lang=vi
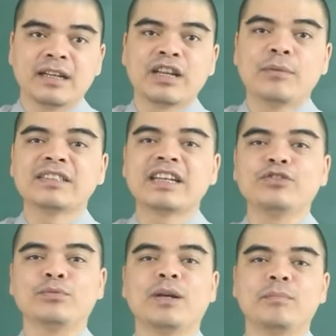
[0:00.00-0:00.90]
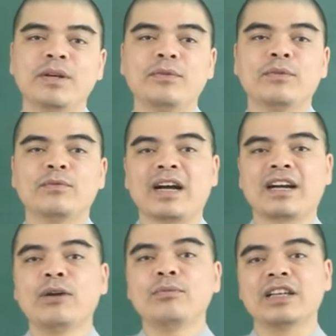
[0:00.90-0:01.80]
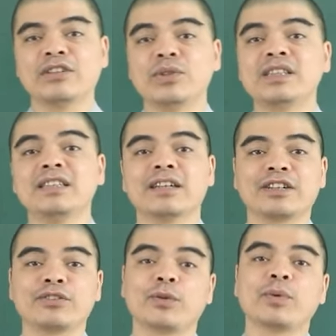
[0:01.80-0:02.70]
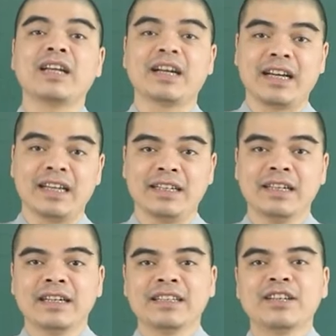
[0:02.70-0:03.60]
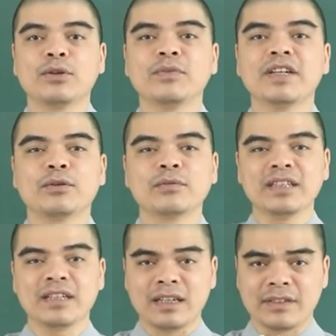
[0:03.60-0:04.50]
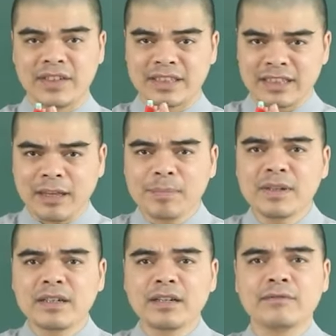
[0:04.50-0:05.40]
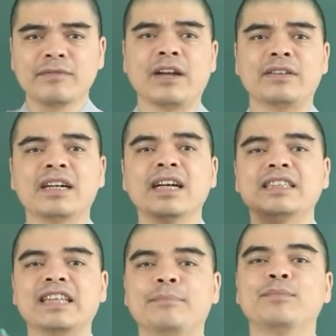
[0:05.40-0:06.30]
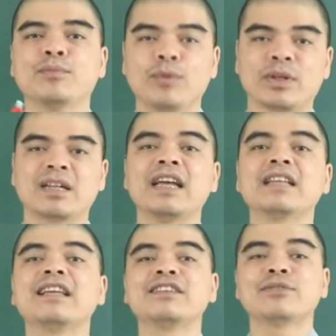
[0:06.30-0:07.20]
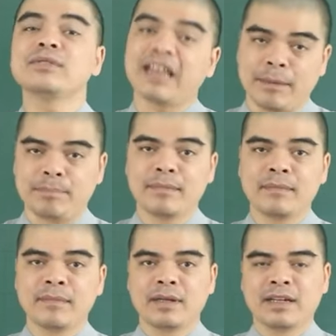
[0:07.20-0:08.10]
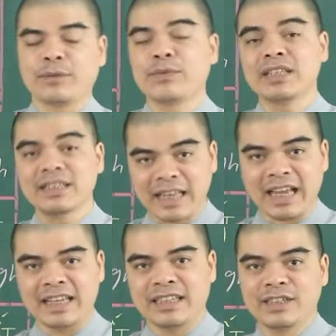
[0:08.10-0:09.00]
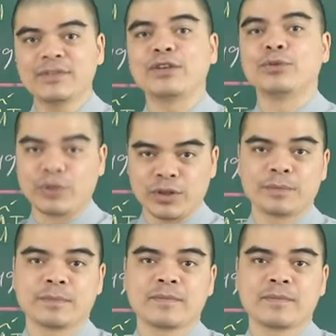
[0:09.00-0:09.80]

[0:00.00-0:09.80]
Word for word: nếu mà gia chủ bận bịu và không thể duy trì được cái thói quen hàng ngày thì quý vị cũng chỉ cần phải thắp hương vào những ngày rằm mùng 1 lễ Tết Dỗ Chạp, ngày vía thần tài như vậy là đủ rồi.